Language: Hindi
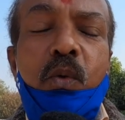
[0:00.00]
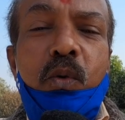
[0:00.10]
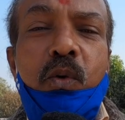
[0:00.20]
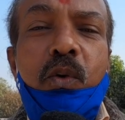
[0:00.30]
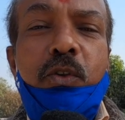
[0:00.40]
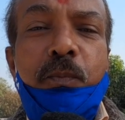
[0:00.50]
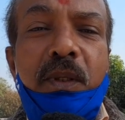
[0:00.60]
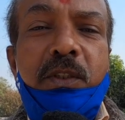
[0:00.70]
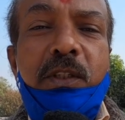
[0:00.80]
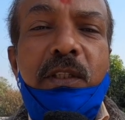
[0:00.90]
उनको
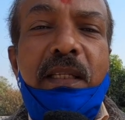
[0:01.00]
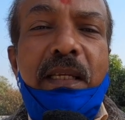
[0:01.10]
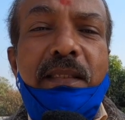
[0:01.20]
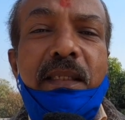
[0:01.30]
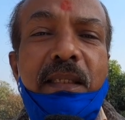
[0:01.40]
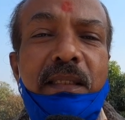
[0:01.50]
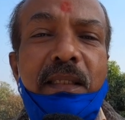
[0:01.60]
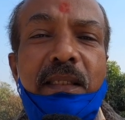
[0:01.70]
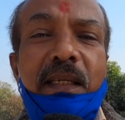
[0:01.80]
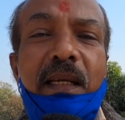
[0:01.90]
स्पष्ट देश
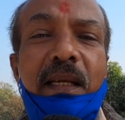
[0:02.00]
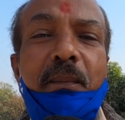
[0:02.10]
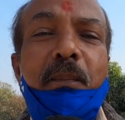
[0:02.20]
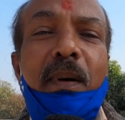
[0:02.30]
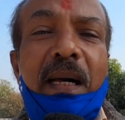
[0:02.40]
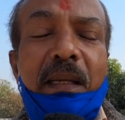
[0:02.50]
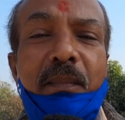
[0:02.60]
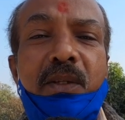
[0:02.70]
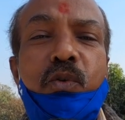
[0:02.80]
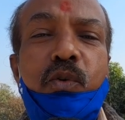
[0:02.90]
हित के बारे
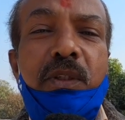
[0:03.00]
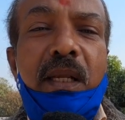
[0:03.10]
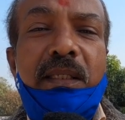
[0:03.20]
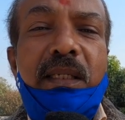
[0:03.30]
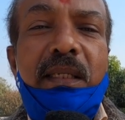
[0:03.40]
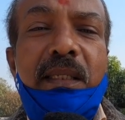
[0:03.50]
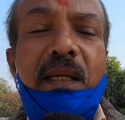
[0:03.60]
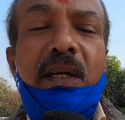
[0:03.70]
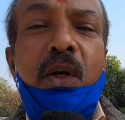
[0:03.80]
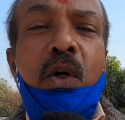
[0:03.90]
में सोचना
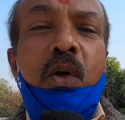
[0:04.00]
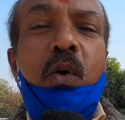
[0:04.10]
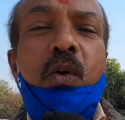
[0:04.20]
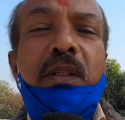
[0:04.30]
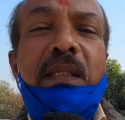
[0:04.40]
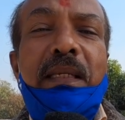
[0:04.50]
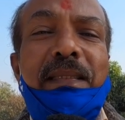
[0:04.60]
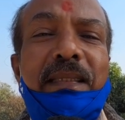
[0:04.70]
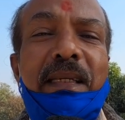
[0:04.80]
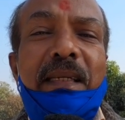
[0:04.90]
चाहिए और
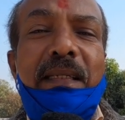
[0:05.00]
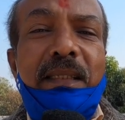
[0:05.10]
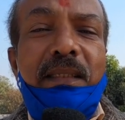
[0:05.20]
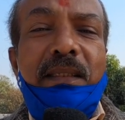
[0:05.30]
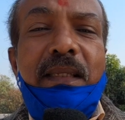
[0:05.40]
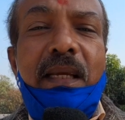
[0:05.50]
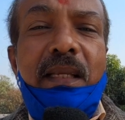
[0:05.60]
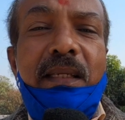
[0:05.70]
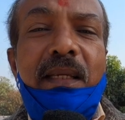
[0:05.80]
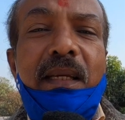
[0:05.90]
देश के हित के
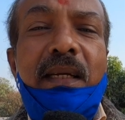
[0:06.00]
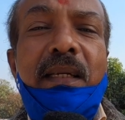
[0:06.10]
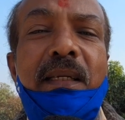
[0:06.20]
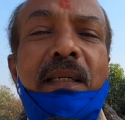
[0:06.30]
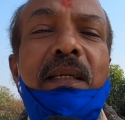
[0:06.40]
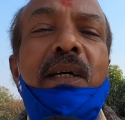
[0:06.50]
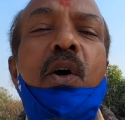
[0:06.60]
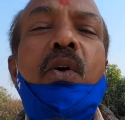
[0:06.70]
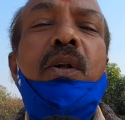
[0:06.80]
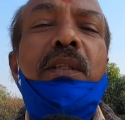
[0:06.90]
लिए
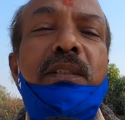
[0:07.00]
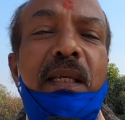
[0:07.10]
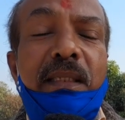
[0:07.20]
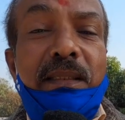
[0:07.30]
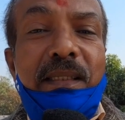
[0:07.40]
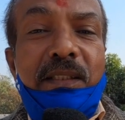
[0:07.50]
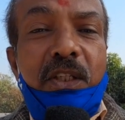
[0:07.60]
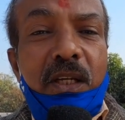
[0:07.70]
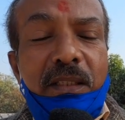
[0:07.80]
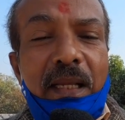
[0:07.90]
और देश की
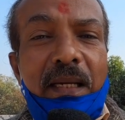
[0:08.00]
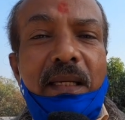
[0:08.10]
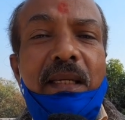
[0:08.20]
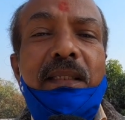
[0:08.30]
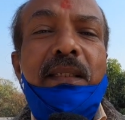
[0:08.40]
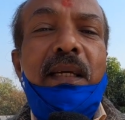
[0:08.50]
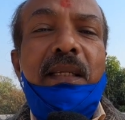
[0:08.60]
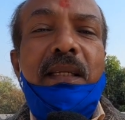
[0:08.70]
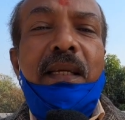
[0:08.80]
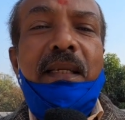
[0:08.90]
जनता के हित के
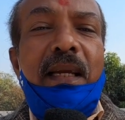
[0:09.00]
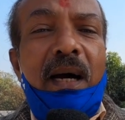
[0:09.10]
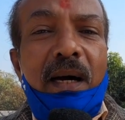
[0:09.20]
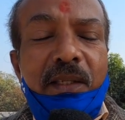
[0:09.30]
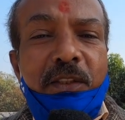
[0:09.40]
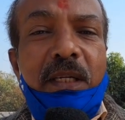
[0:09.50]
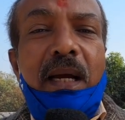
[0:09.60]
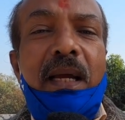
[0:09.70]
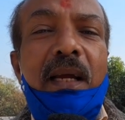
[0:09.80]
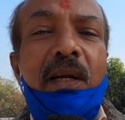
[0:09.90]
लिए क्या अच्छा
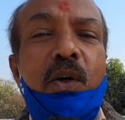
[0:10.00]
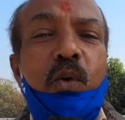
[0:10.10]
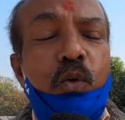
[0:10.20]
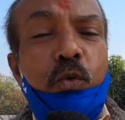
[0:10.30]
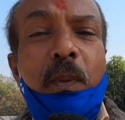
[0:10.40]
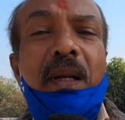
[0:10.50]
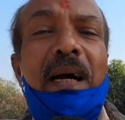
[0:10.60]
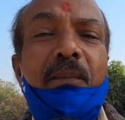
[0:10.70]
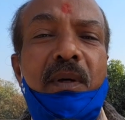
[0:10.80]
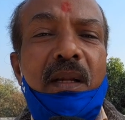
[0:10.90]
है उस पर
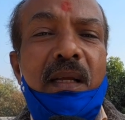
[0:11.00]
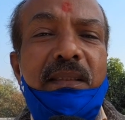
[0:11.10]
काम करना